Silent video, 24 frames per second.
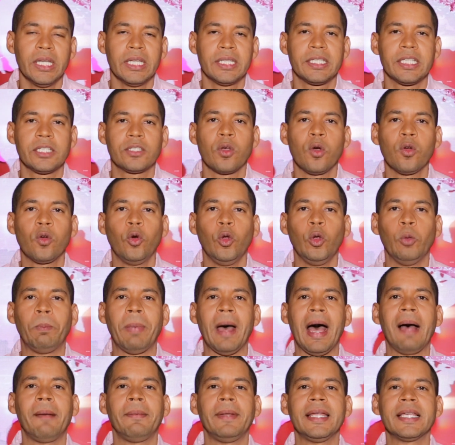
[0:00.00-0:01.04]
si son
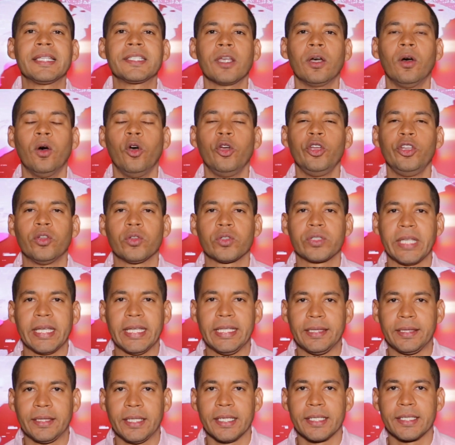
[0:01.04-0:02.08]
culpables o
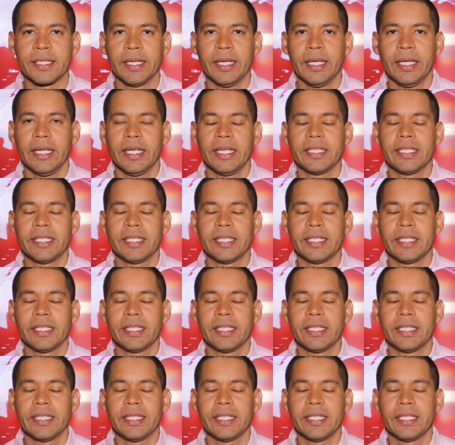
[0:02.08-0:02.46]
inocentes.